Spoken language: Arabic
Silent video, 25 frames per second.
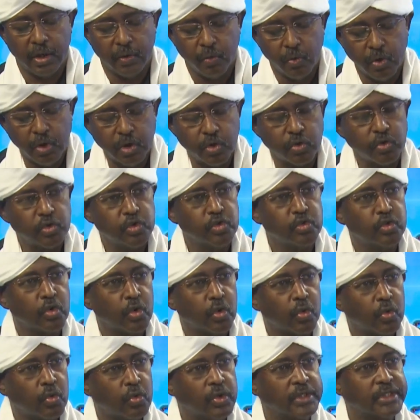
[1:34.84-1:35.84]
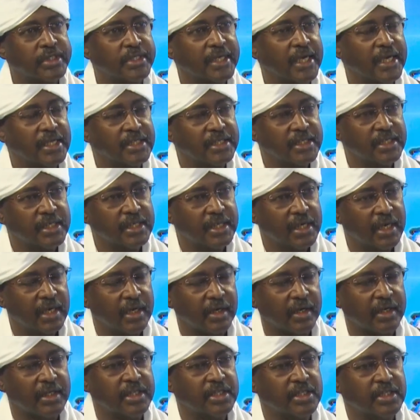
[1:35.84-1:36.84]
وجدوا أنه القوة السياسية
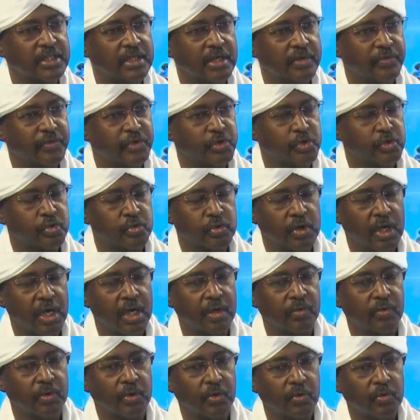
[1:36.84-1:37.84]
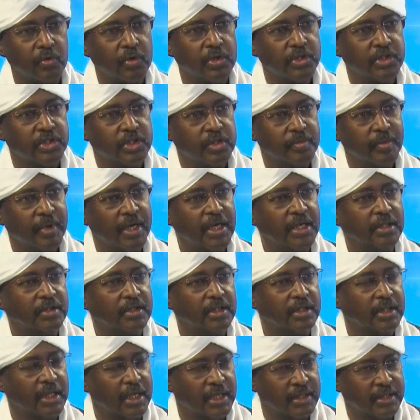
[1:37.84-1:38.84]
الرئيسية في السودان والقوة الاجتماعية
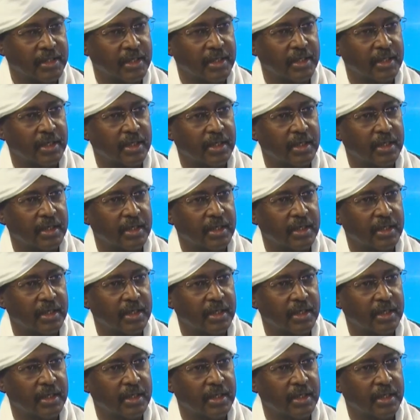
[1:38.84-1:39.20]
ضد هذا